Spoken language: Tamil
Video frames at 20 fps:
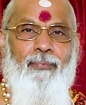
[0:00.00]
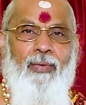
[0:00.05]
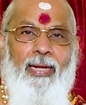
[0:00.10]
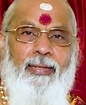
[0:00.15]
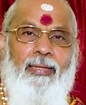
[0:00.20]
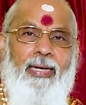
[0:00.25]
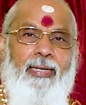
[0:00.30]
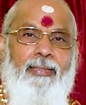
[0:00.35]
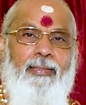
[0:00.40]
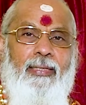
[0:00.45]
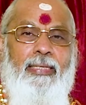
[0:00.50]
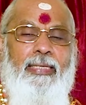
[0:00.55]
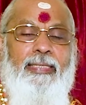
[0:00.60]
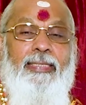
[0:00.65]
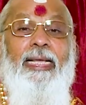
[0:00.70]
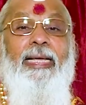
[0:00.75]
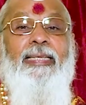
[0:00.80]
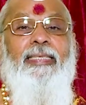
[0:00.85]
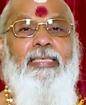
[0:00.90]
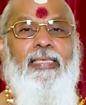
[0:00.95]
அதாவது
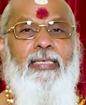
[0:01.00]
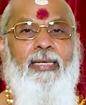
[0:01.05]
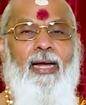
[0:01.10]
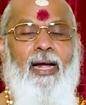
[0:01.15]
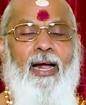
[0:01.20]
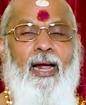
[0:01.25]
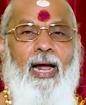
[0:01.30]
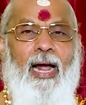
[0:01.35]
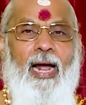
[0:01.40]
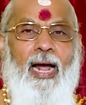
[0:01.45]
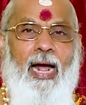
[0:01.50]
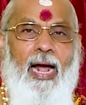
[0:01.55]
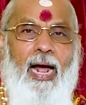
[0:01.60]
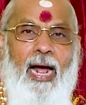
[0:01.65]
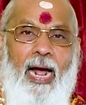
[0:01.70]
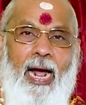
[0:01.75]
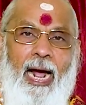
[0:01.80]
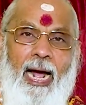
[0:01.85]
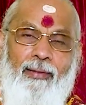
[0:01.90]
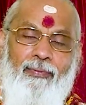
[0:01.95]
செக்ஸு
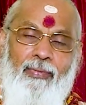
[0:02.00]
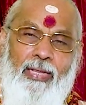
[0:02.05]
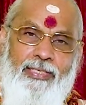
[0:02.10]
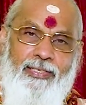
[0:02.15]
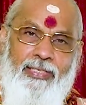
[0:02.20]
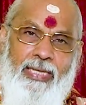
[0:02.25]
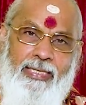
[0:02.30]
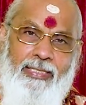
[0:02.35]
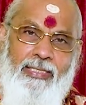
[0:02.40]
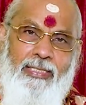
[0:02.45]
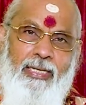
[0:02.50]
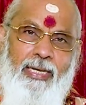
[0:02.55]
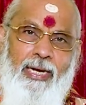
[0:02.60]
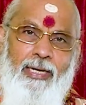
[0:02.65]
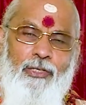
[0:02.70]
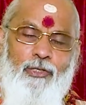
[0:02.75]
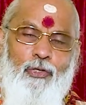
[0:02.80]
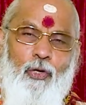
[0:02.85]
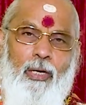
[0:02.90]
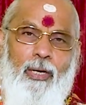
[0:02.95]
அந்த செக்ஸு
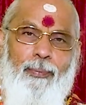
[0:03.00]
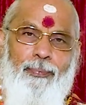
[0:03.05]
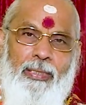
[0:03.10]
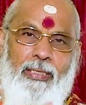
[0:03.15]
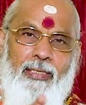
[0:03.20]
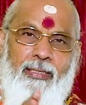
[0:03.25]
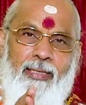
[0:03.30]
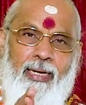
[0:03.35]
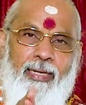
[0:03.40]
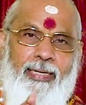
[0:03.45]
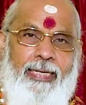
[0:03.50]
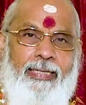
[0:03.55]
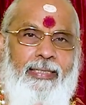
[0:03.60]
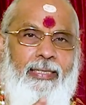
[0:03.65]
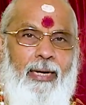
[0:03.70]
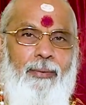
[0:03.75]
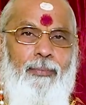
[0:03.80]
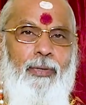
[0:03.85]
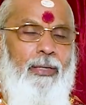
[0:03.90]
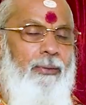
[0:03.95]
என்று சொல்லப்பட்டது தான்
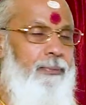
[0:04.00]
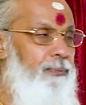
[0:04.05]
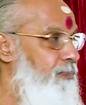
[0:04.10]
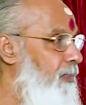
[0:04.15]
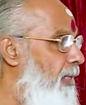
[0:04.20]
எட்டாம் இடம்